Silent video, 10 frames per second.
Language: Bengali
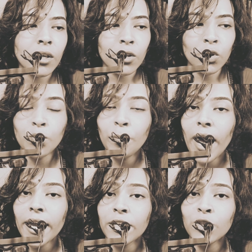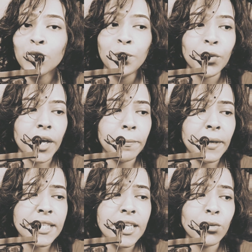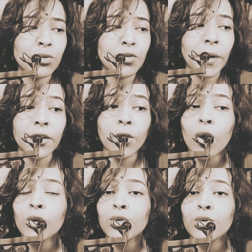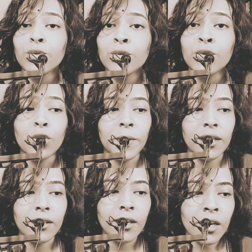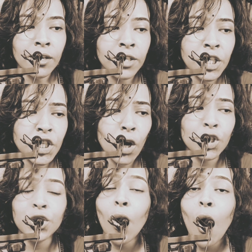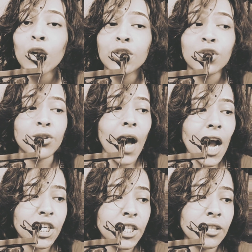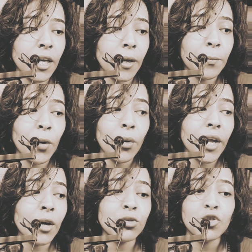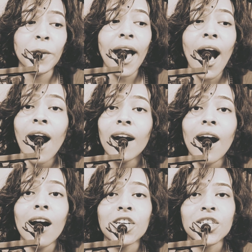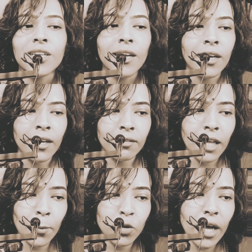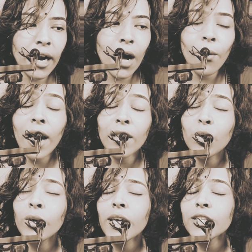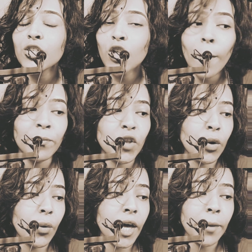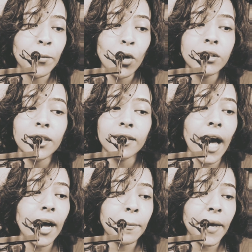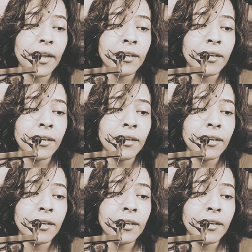দুপায়ের নুপুরে বেজে উঠবে রণদুন্ধবী নৃশংস অট্ট হাসিতে ভরে উঠবে আকাশ দেবতারাও আতঙ্কে স্তব্ধ হয়ে বলতে থাকবেন